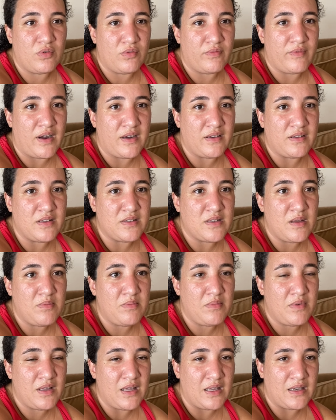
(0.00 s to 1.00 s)
var desem
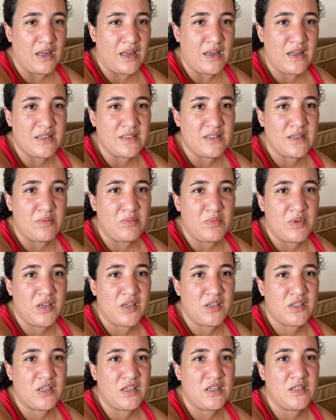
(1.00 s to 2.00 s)
yani en az 20
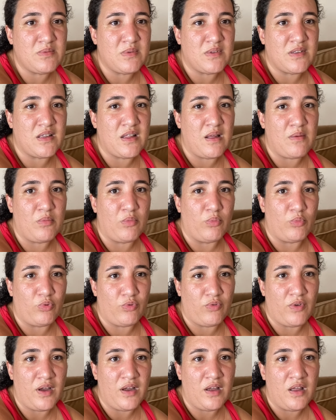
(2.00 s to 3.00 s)
kişi hizmet eden bir
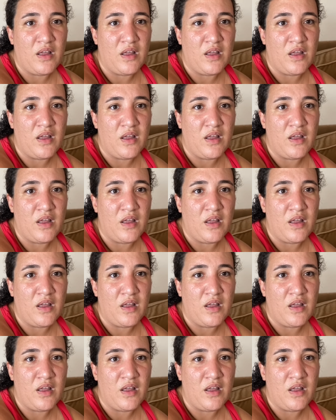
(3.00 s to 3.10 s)
mutfak.